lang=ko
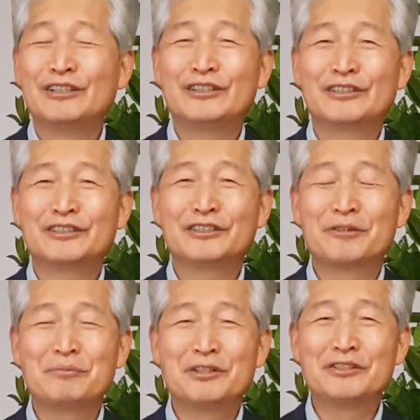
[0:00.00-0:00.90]
이는
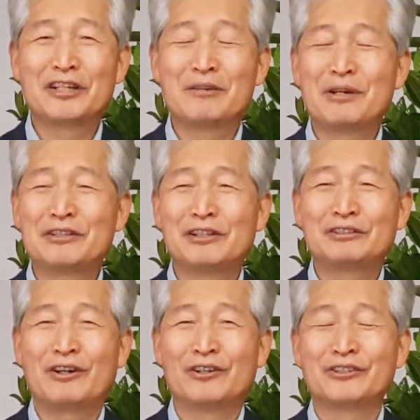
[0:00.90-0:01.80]
그의 믿는 자의 받을
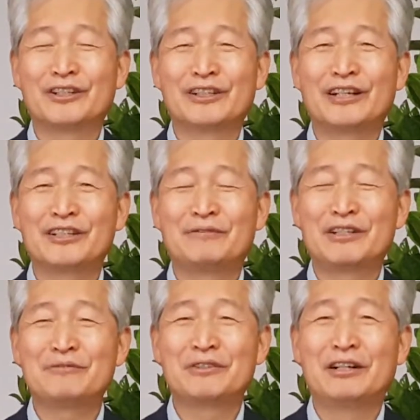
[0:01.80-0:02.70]
성령을 가리켜
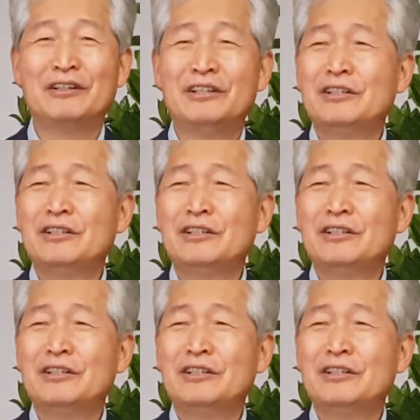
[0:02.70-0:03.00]
말씀이라.